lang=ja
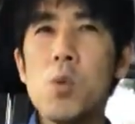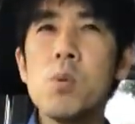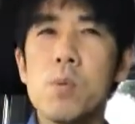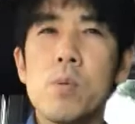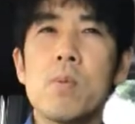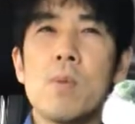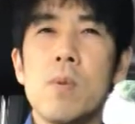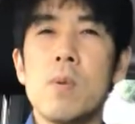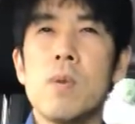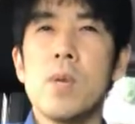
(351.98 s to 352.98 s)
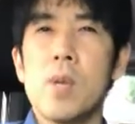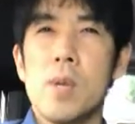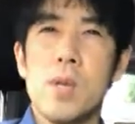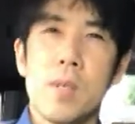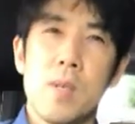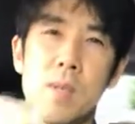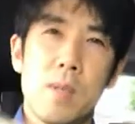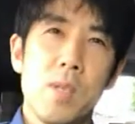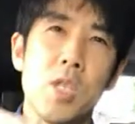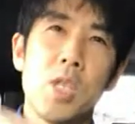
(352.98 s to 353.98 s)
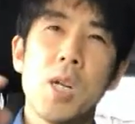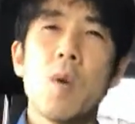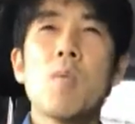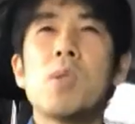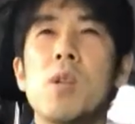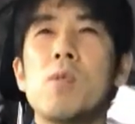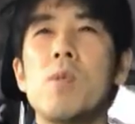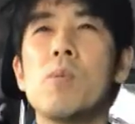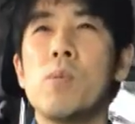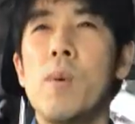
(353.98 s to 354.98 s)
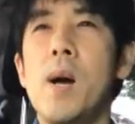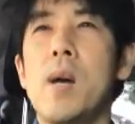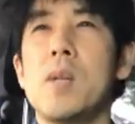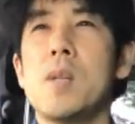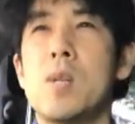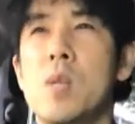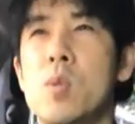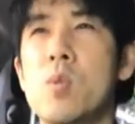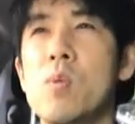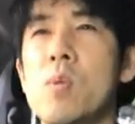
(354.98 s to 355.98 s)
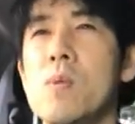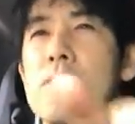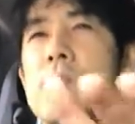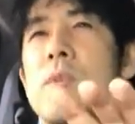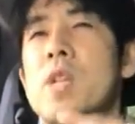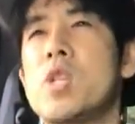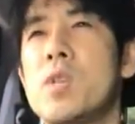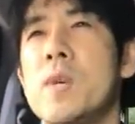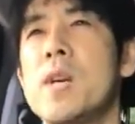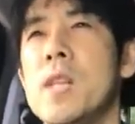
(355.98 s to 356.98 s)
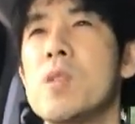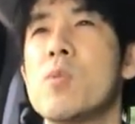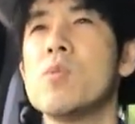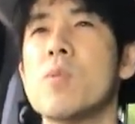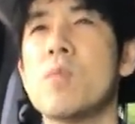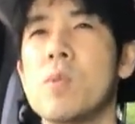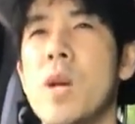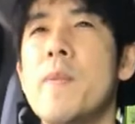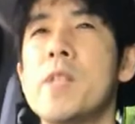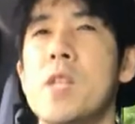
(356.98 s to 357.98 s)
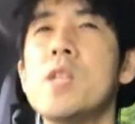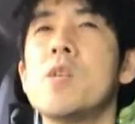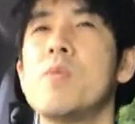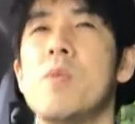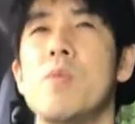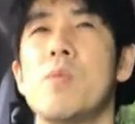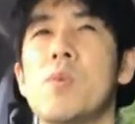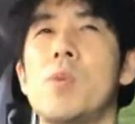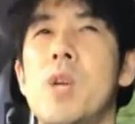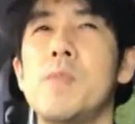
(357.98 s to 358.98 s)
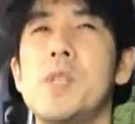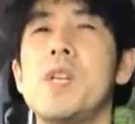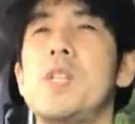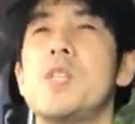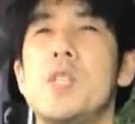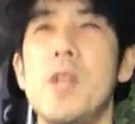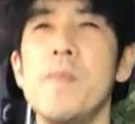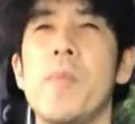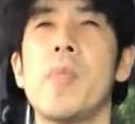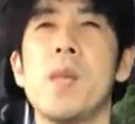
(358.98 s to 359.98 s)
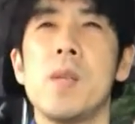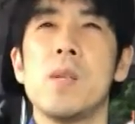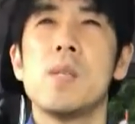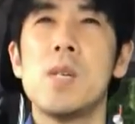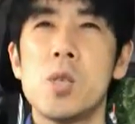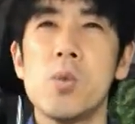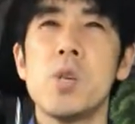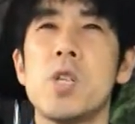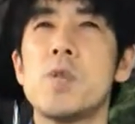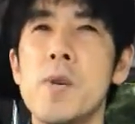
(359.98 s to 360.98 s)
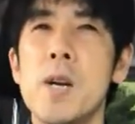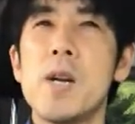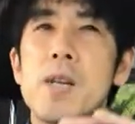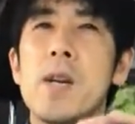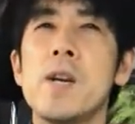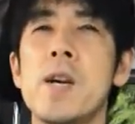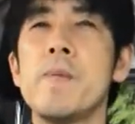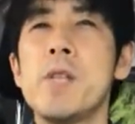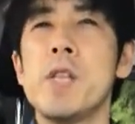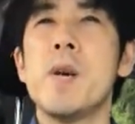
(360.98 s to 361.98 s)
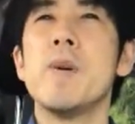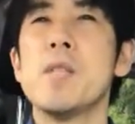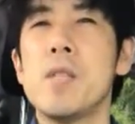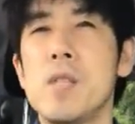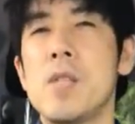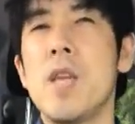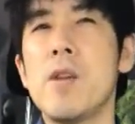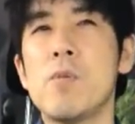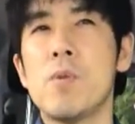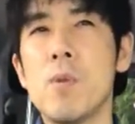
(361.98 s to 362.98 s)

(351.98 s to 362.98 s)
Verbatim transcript: どんどんとこう地震が起こってるということはそこの歪みがねどんどんこう溜まっていってるっていうことになるみたいなんですねでその歪みが限界まで溜まっていく